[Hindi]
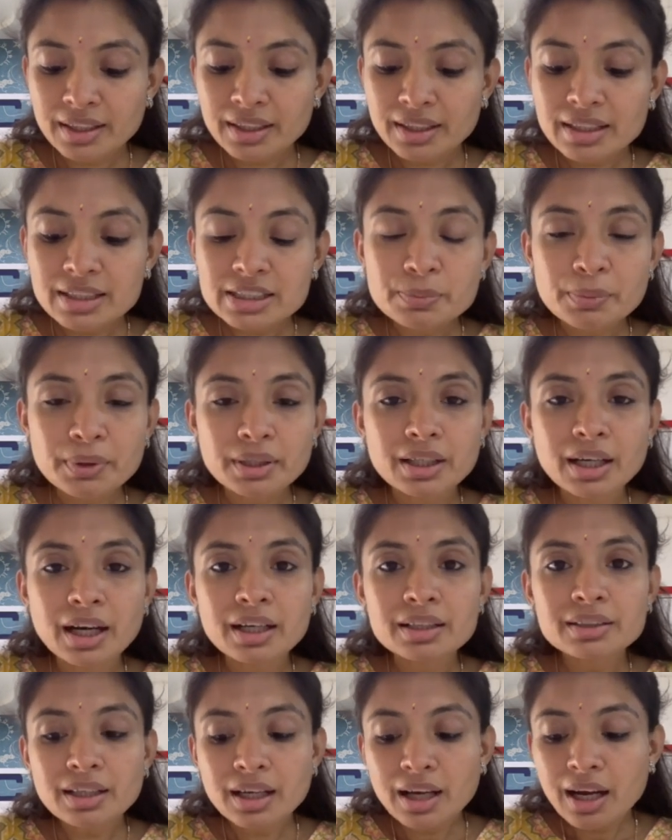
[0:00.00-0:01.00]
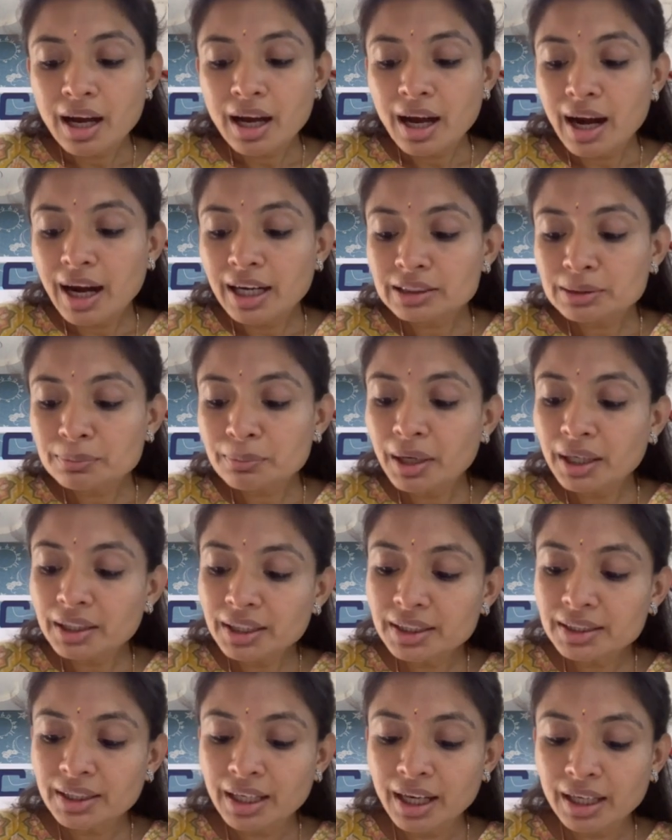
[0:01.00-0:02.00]
इस प्रकार आत्मा
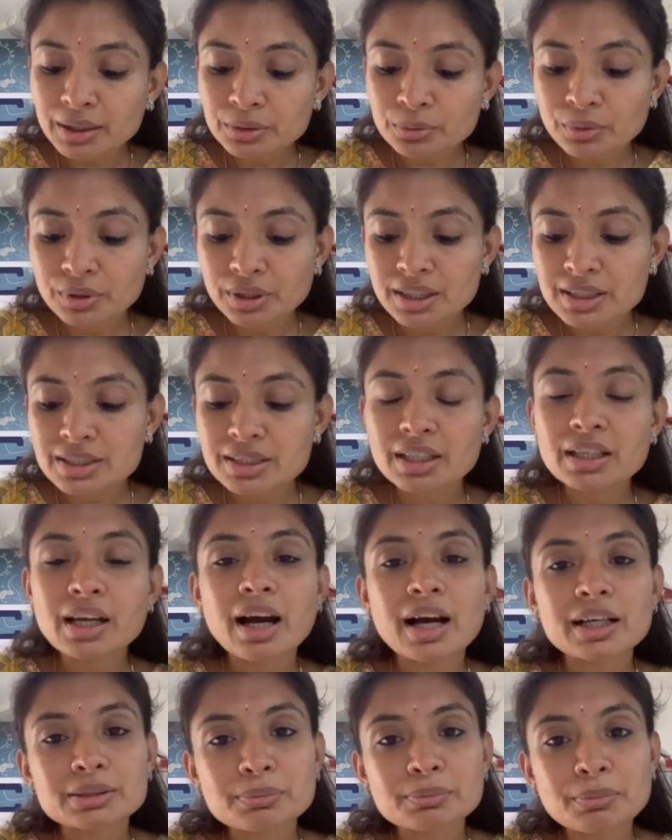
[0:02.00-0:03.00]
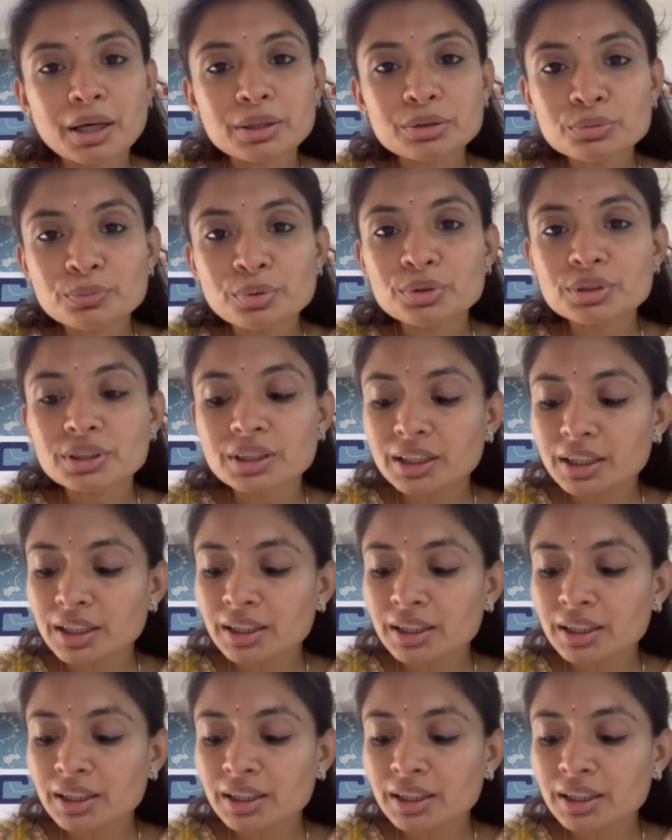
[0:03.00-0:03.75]
ही ज्ञान होने से आत्मानुभूति ही